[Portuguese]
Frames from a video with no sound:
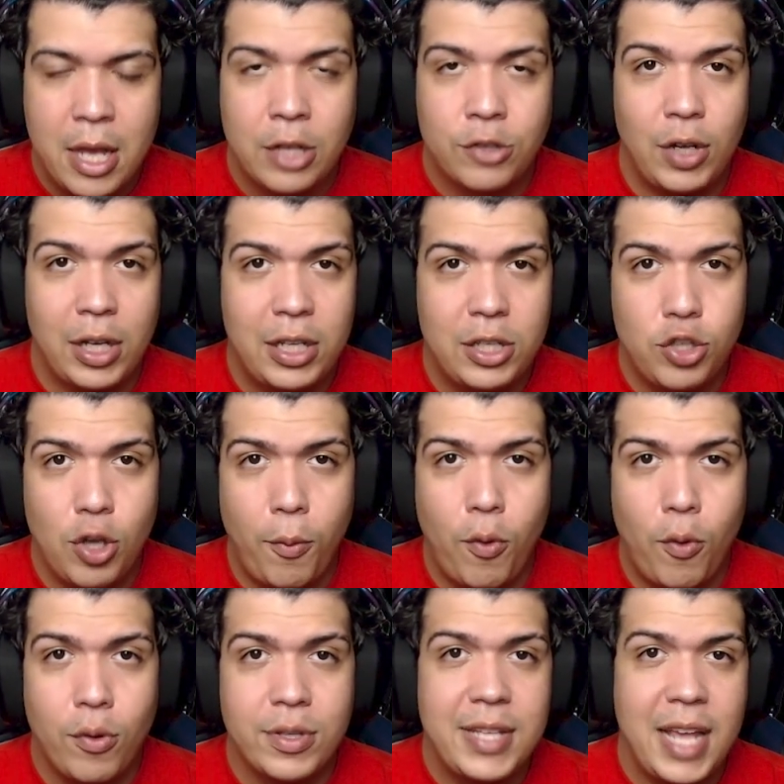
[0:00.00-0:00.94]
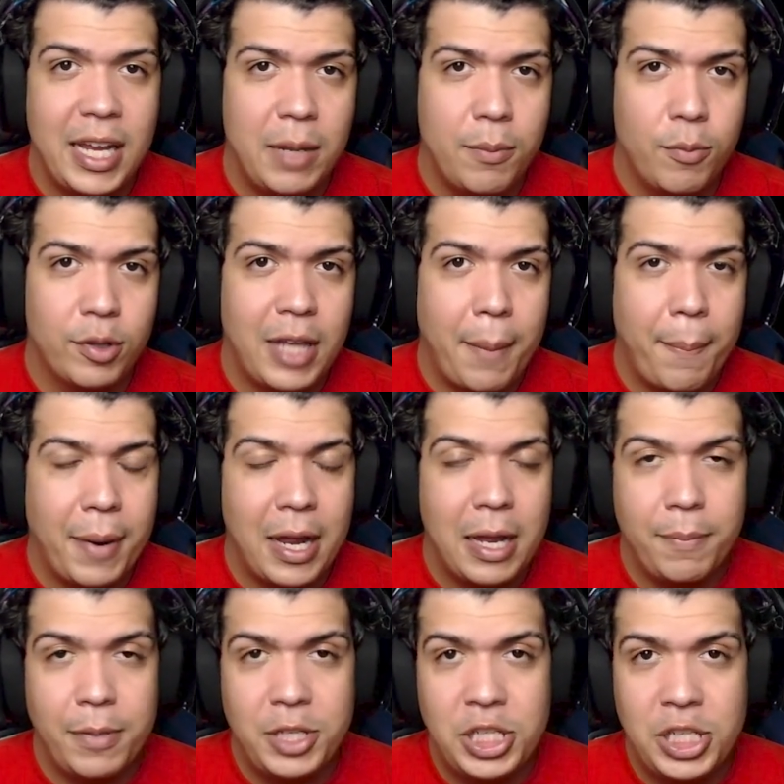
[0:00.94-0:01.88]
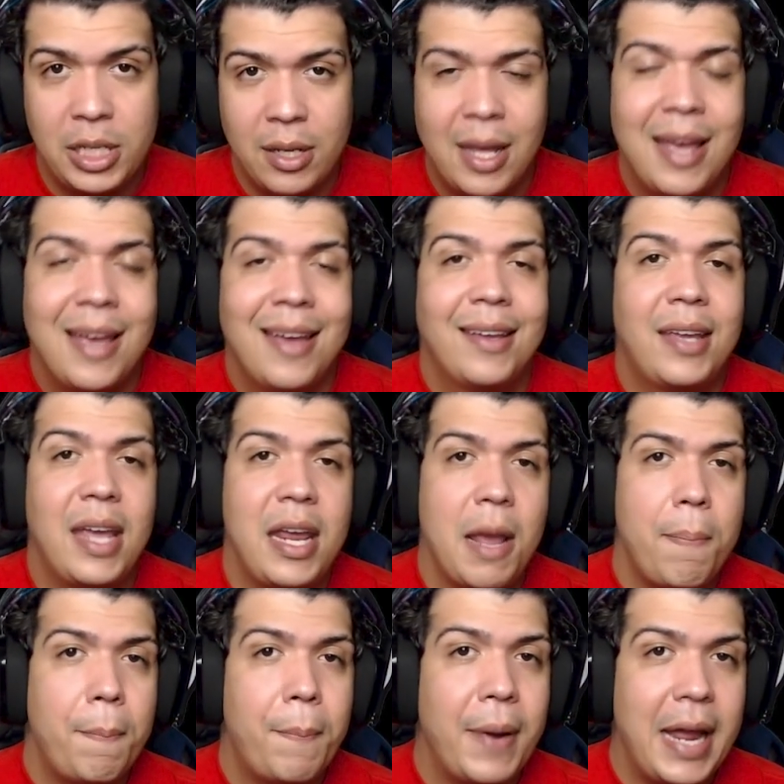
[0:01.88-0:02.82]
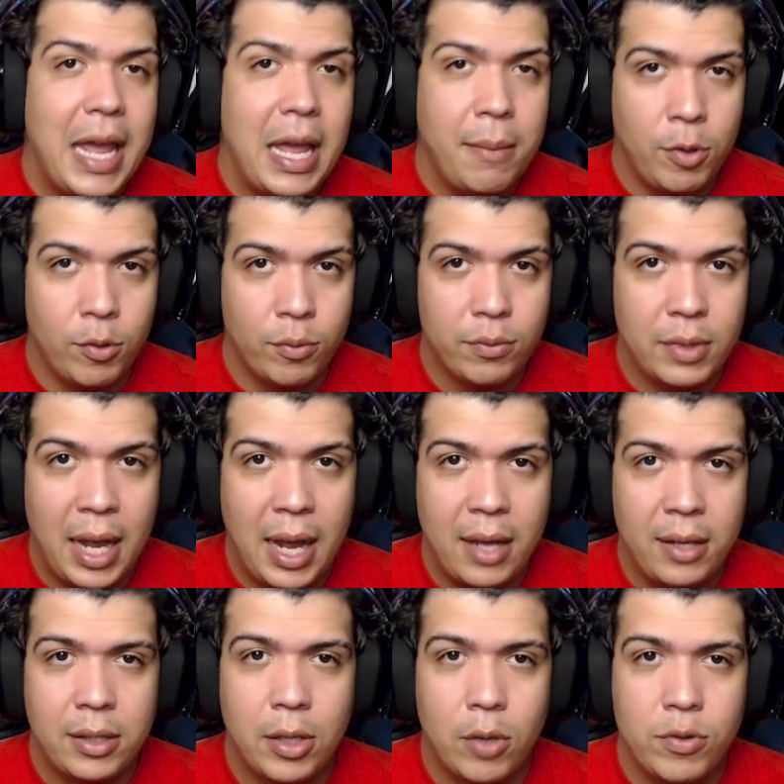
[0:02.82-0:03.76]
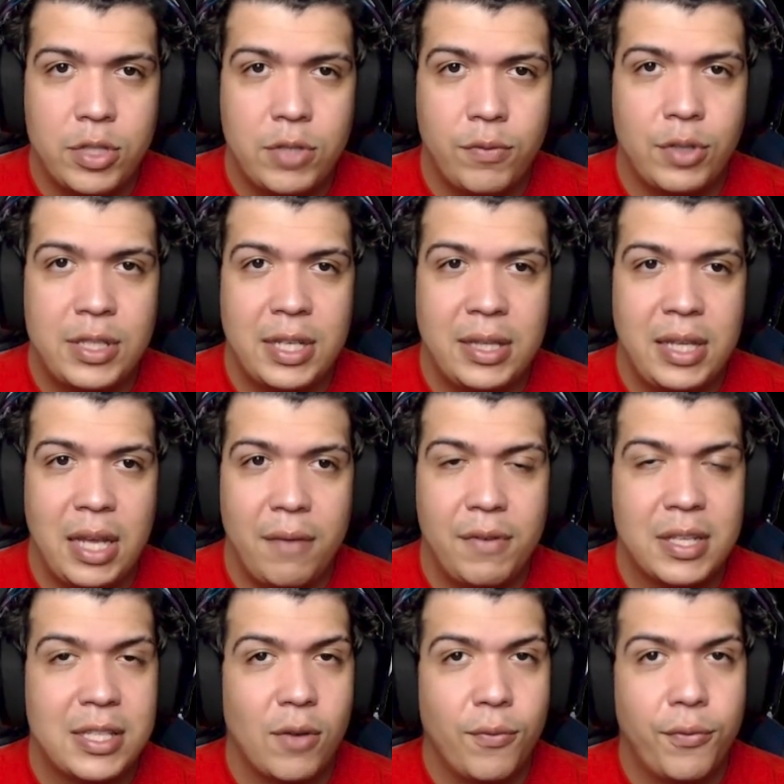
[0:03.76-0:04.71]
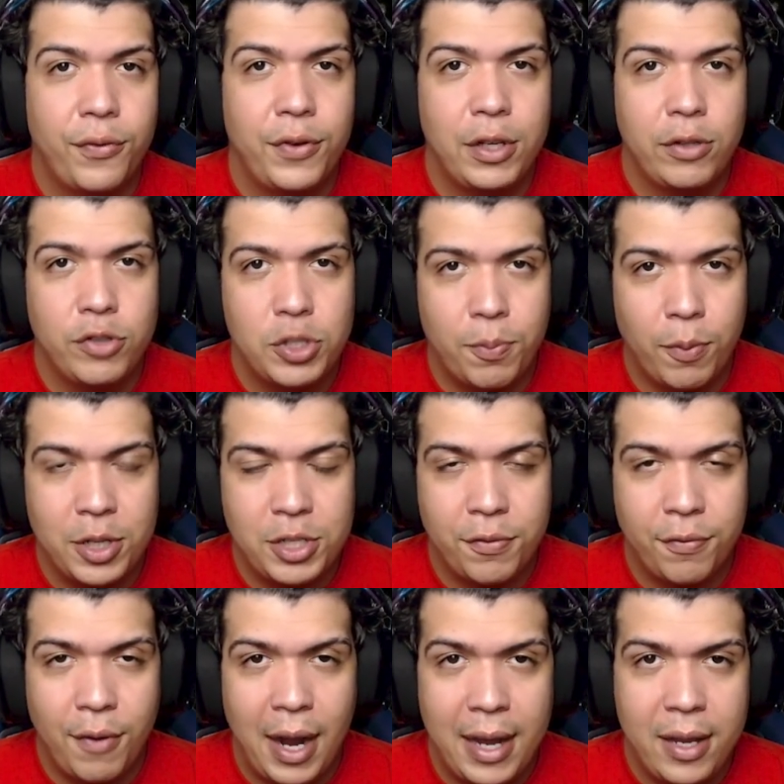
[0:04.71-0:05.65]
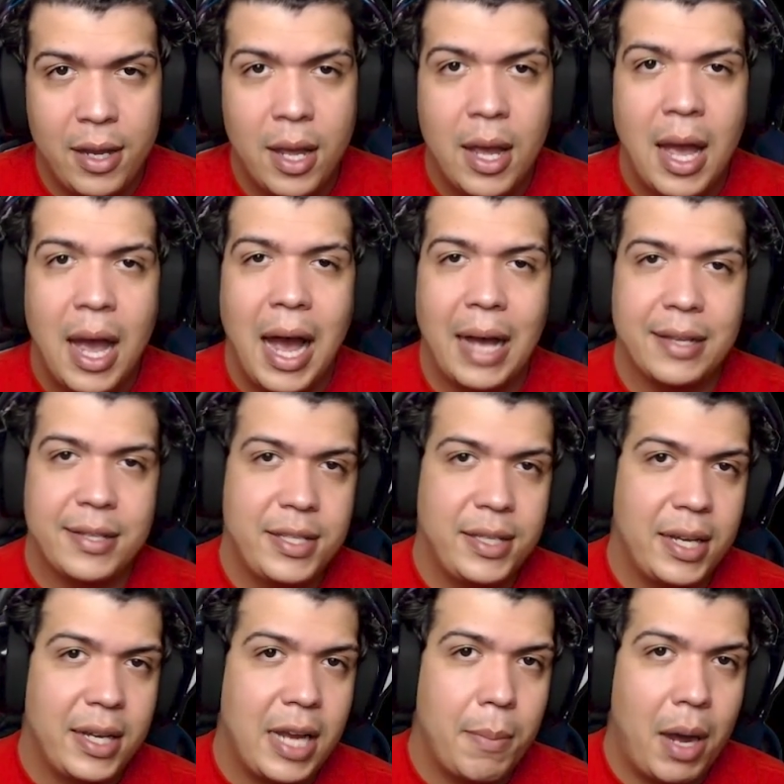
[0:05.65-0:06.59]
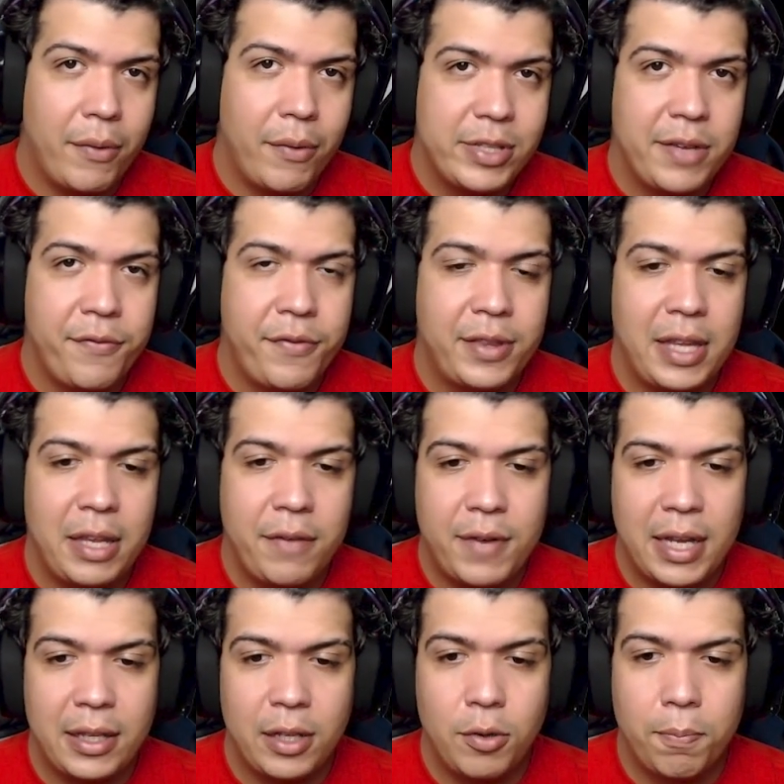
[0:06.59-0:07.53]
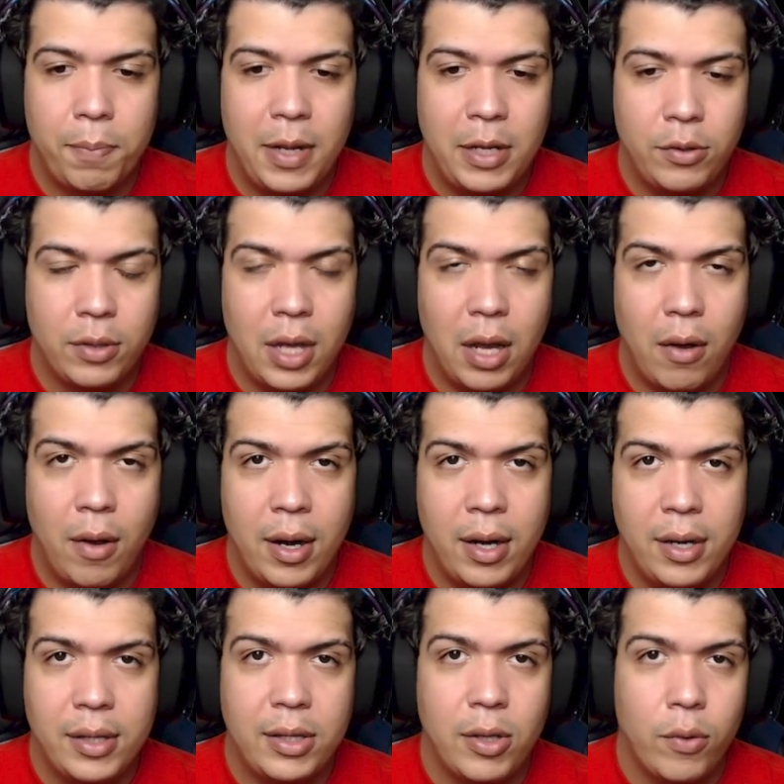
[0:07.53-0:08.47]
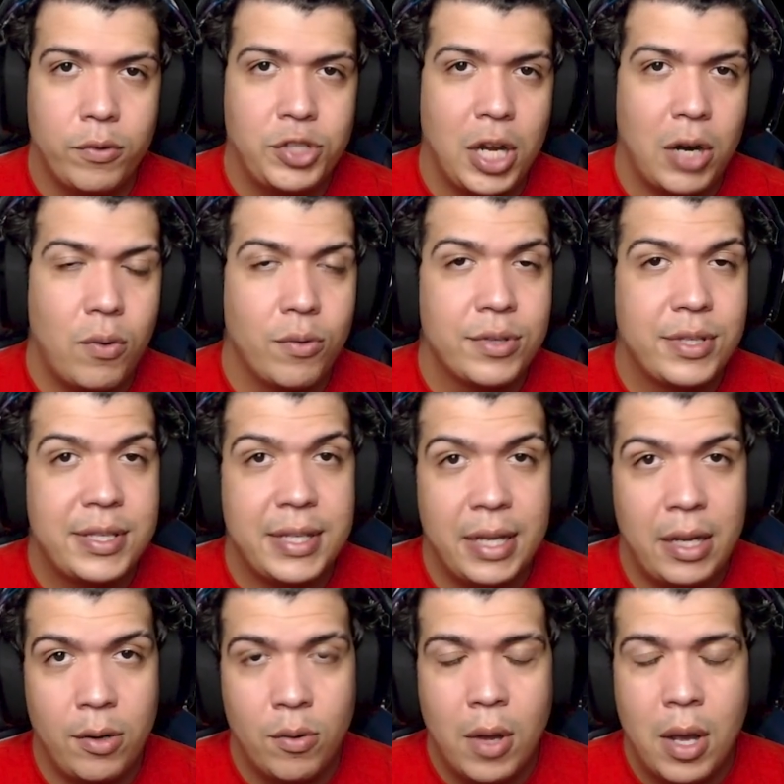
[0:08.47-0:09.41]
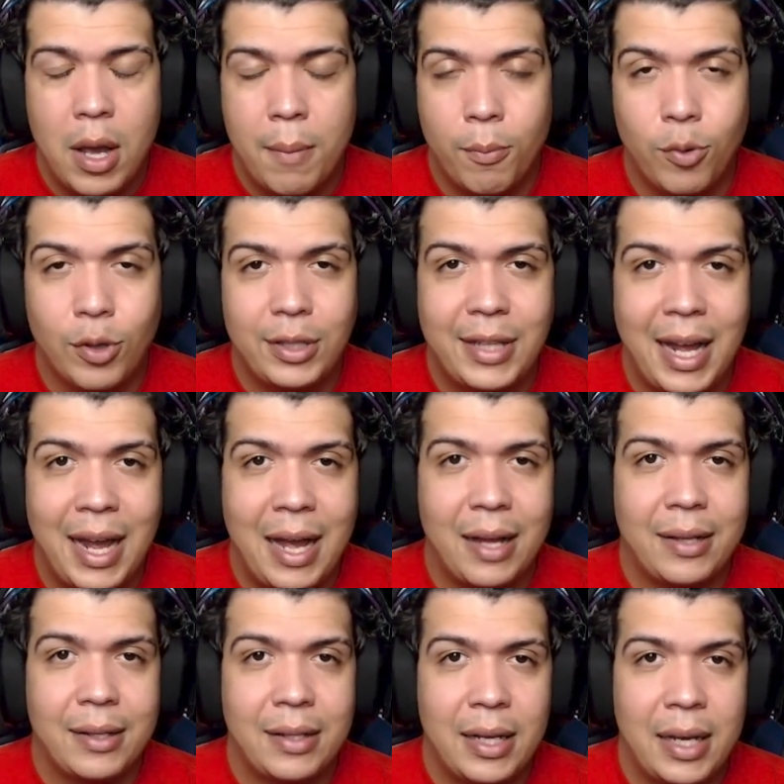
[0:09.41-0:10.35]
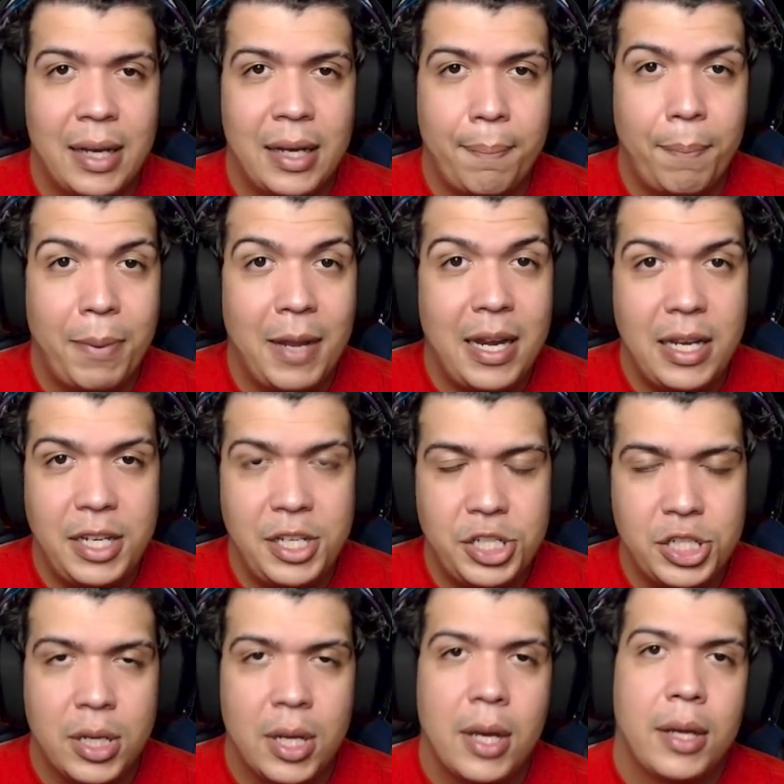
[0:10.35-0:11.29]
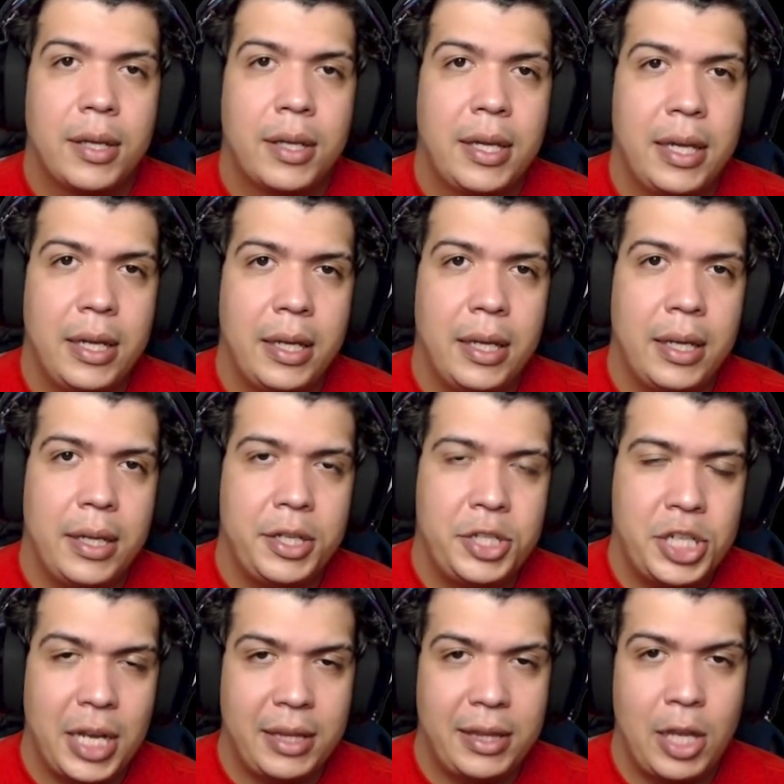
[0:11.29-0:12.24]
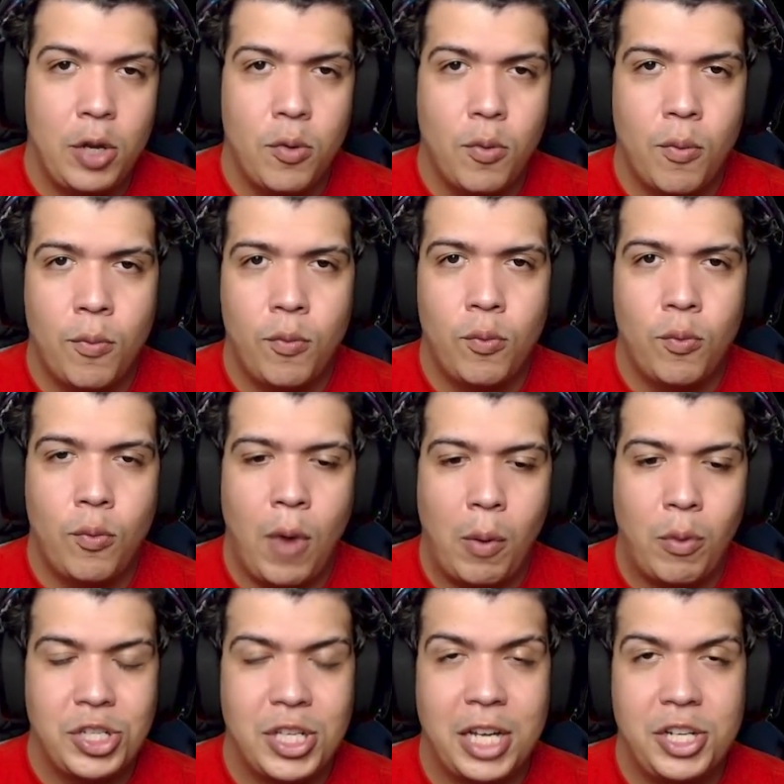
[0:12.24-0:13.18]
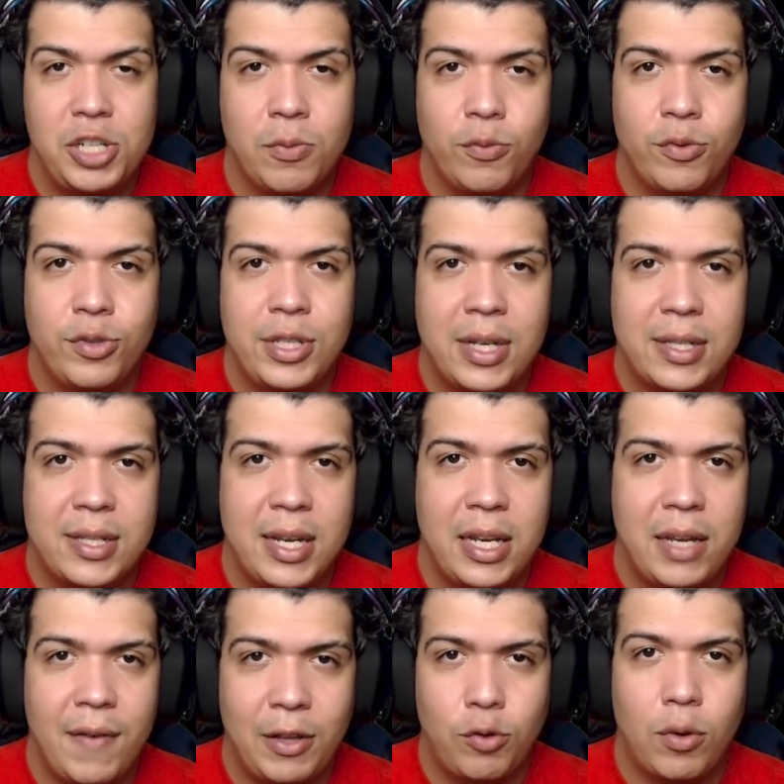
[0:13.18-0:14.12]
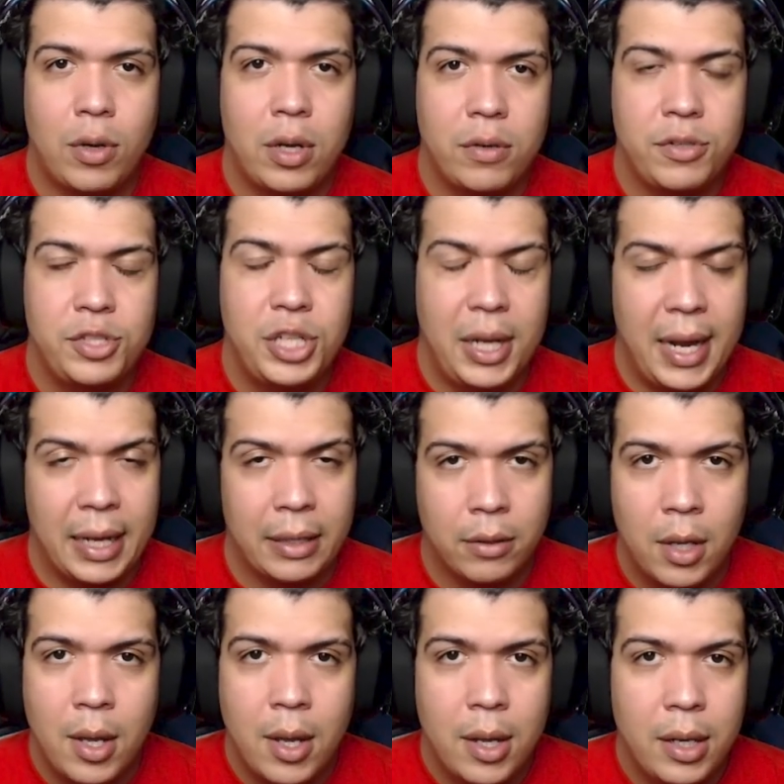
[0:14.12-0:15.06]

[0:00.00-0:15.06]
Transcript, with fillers: Só que só consegue botar para repetir quem é premium, tá? Então, se você tem a versão free do Spotify, assim que acabar você tem que ficar dando play toda hora. Então, eu te aconselho botar na playlist que já tem uma quantidade de músicas ali que vai tocando direto.